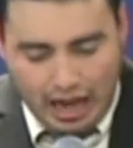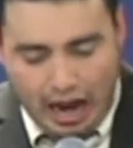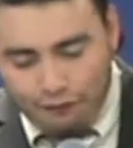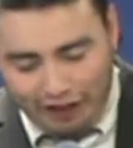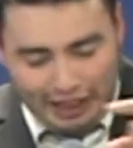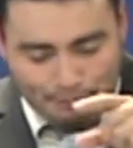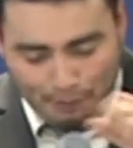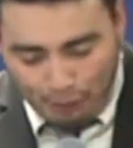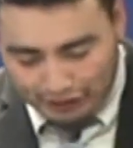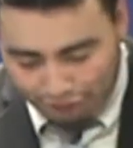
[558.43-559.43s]
A
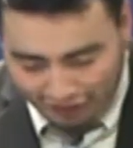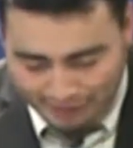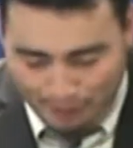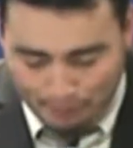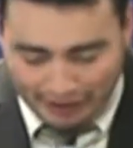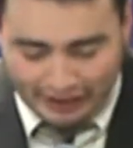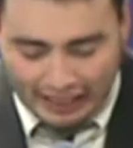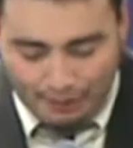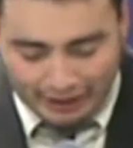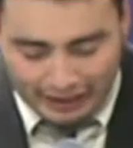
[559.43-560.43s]
Felipe, porque Felipe
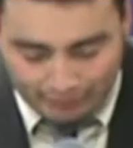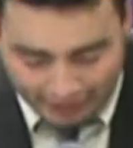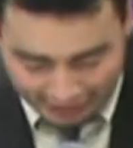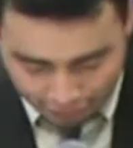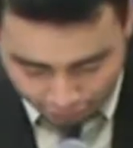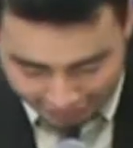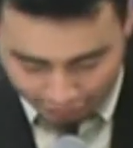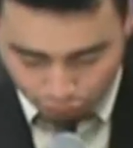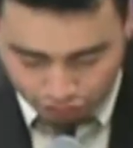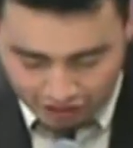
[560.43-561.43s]
predicaba ahí el Evangelio, que
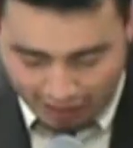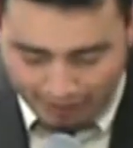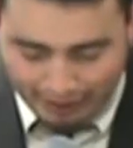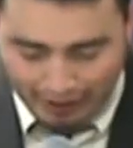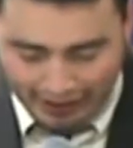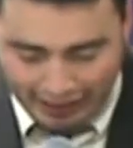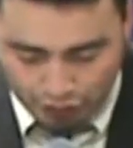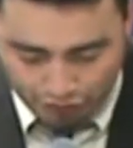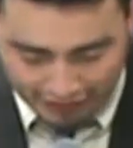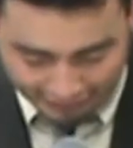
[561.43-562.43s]
anunciaba el
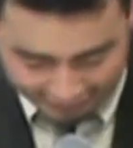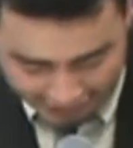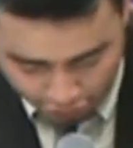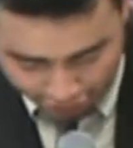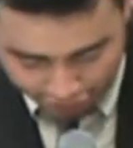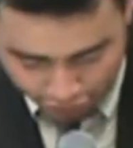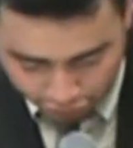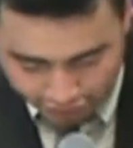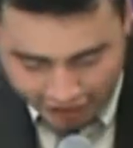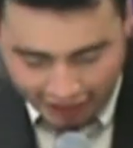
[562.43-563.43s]
Evangelio del reino de
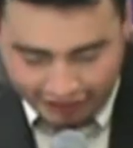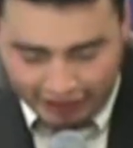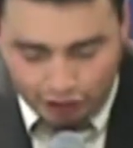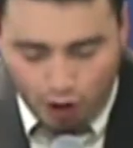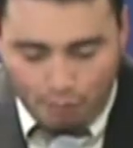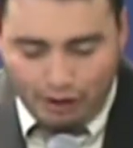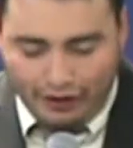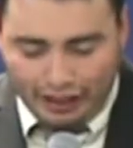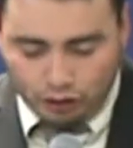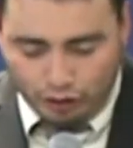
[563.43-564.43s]
Dios y el nombre
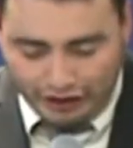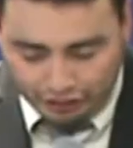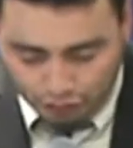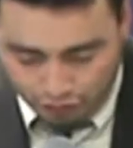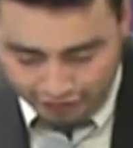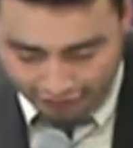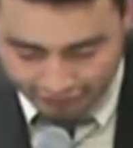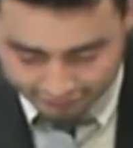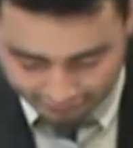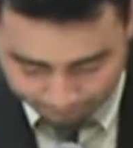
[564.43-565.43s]
de Jesucristo. ¿Qué
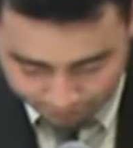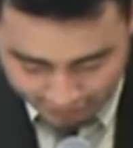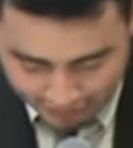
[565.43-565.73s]
dice?